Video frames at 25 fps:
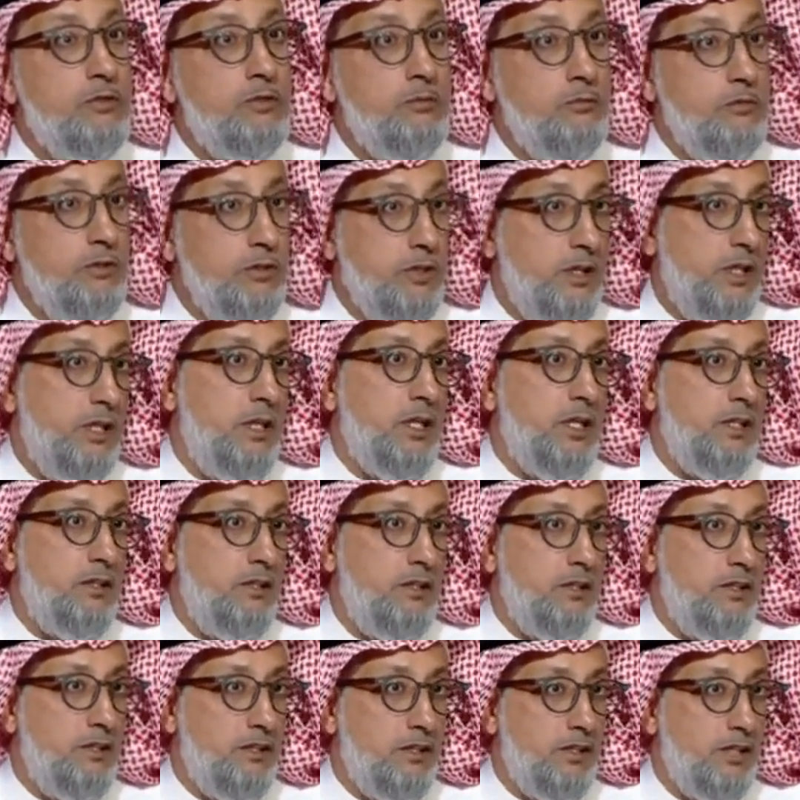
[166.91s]
يسمعون
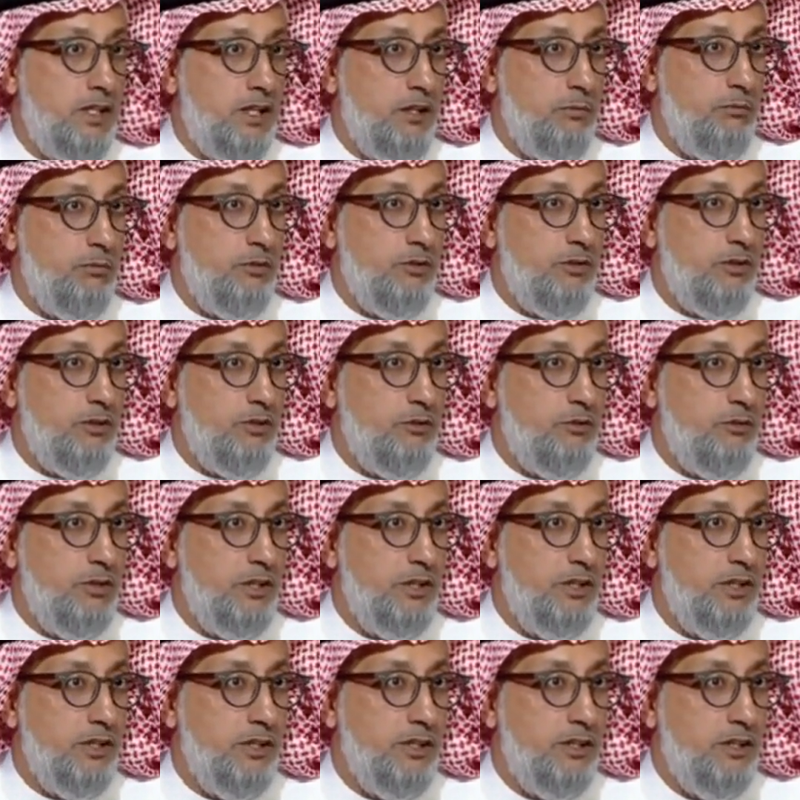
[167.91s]
دقات قلب
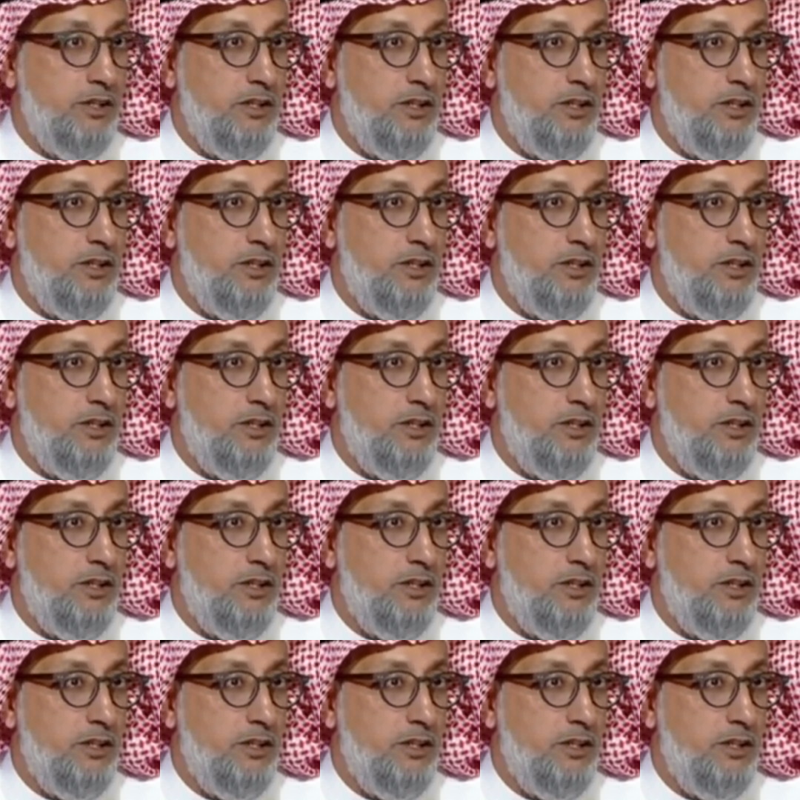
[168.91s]
ولدي